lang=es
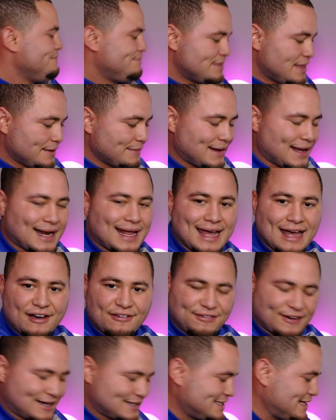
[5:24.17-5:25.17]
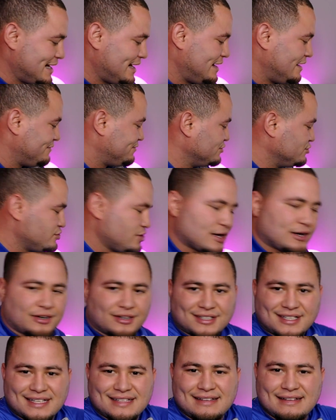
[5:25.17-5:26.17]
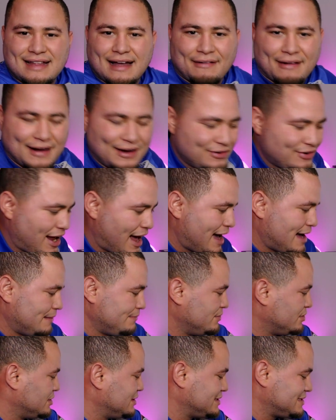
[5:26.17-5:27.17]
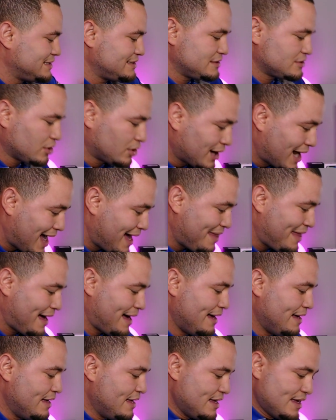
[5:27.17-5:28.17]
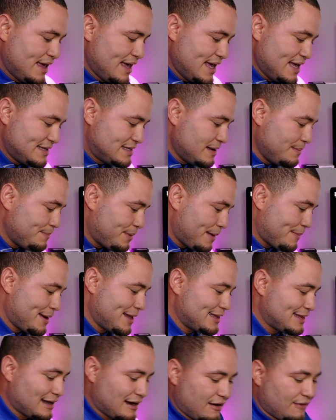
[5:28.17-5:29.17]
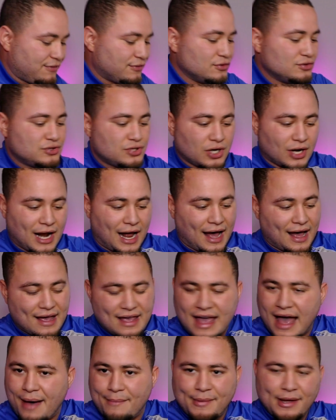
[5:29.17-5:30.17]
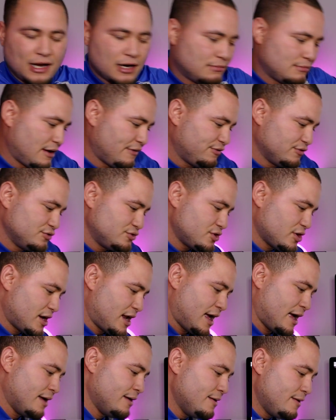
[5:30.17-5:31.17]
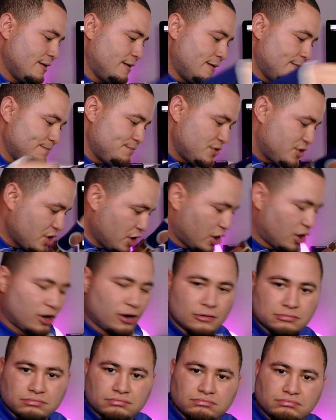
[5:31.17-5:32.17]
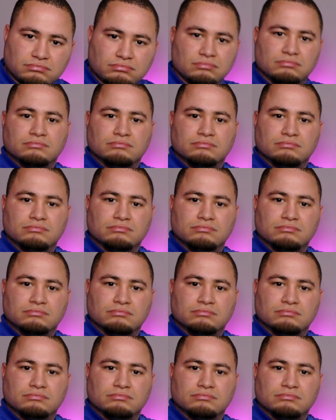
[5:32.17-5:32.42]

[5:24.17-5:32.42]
de ver qué fácil a él le funciona. No necesitaba ni una app, no necesito nada. Y simplemente le funciona y a mí no me funciona. Yo